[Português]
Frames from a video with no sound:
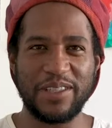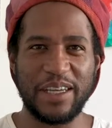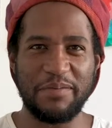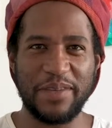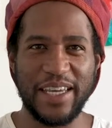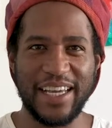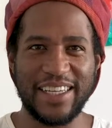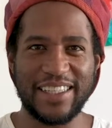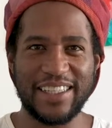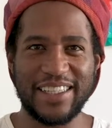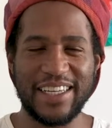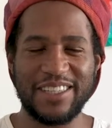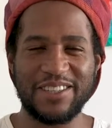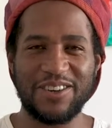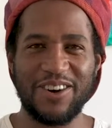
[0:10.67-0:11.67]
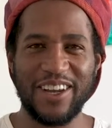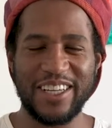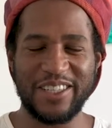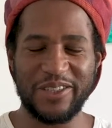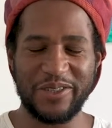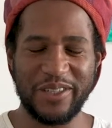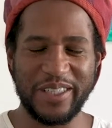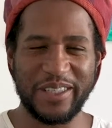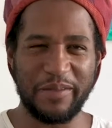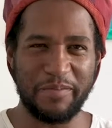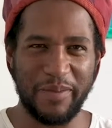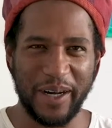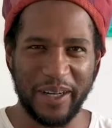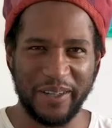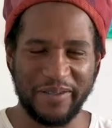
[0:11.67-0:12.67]
e amigas da Escola de Choro de São
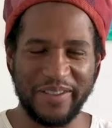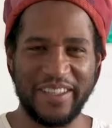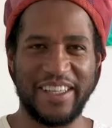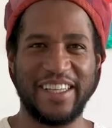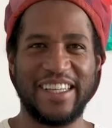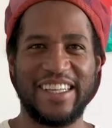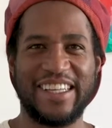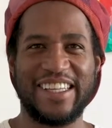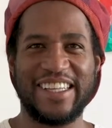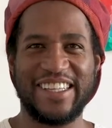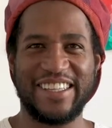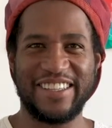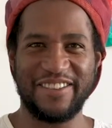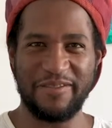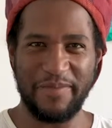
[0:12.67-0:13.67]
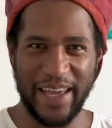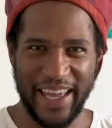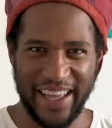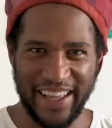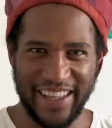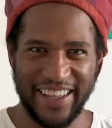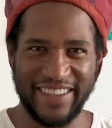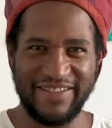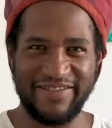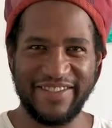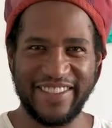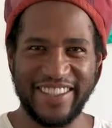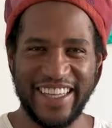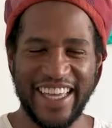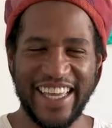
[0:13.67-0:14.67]
Paulo. Tudo bem?
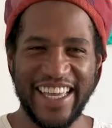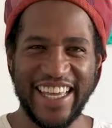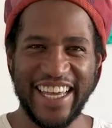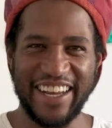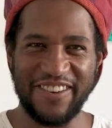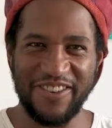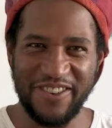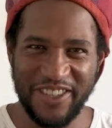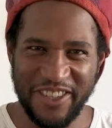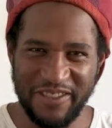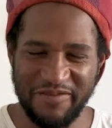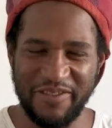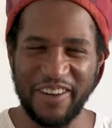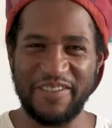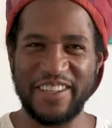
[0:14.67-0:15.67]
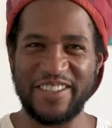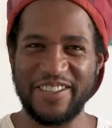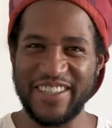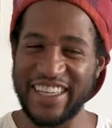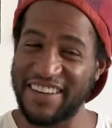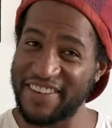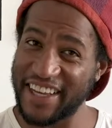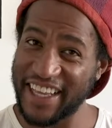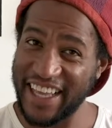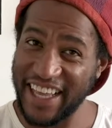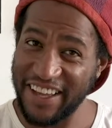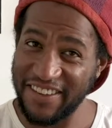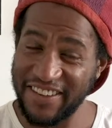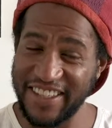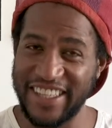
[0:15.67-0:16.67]
Henrique Araújo, professor de
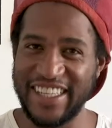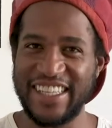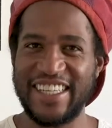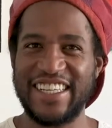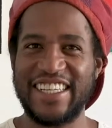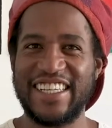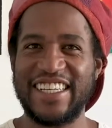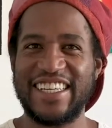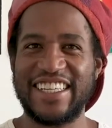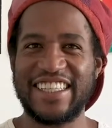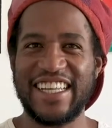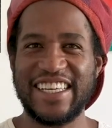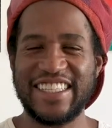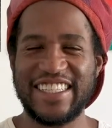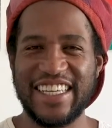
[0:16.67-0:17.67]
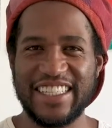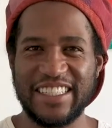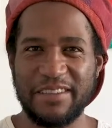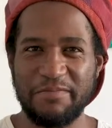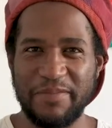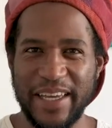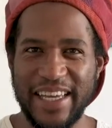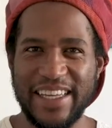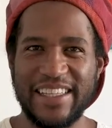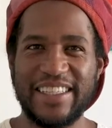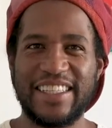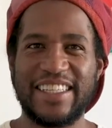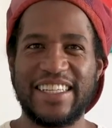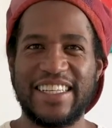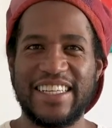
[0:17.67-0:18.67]
cavaquinho da ICSP.
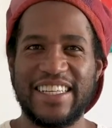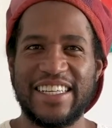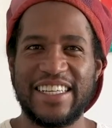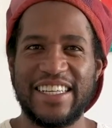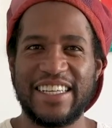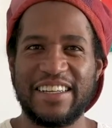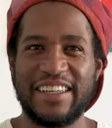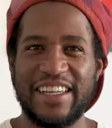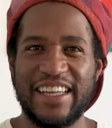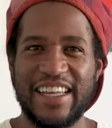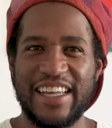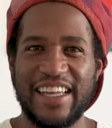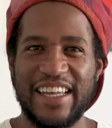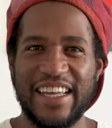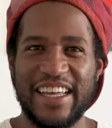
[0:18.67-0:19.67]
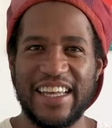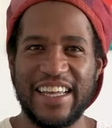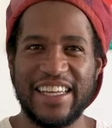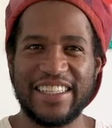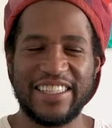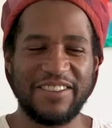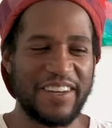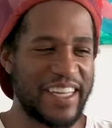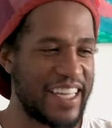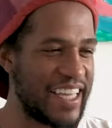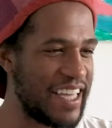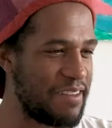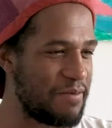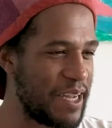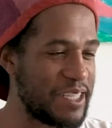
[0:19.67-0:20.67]
É, estou
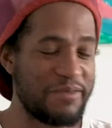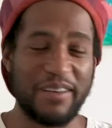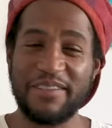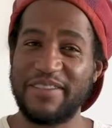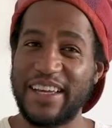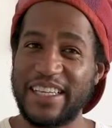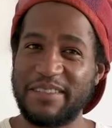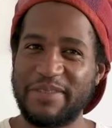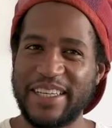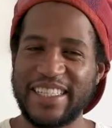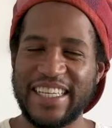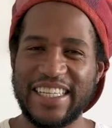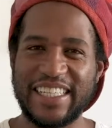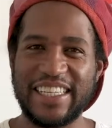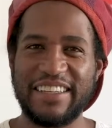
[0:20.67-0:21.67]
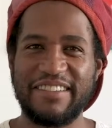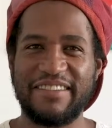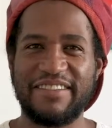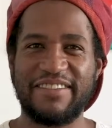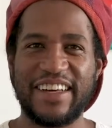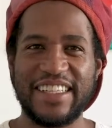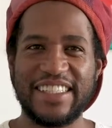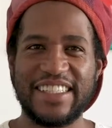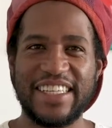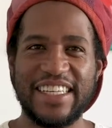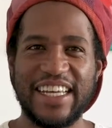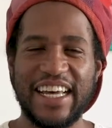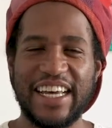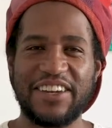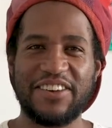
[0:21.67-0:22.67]
aqui mais uma vez para a gente
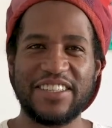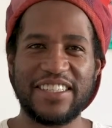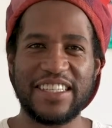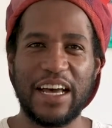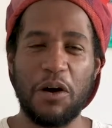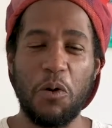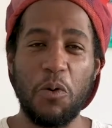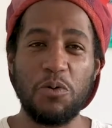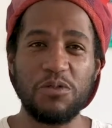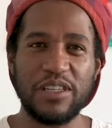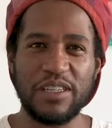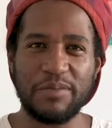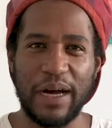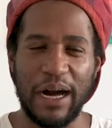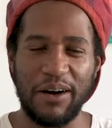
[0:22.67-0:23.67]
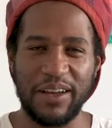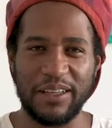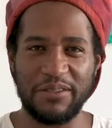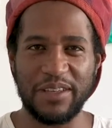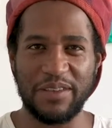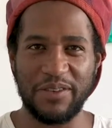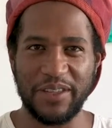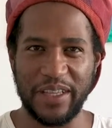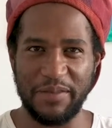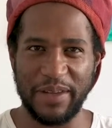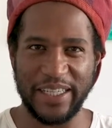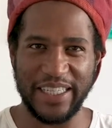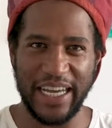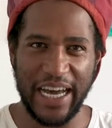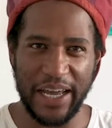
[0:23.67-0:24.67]
fazer a nossa última aula do nível
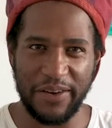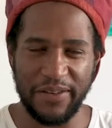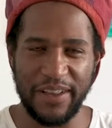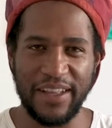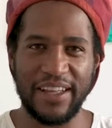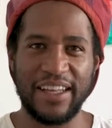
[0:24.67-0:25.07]
intermediário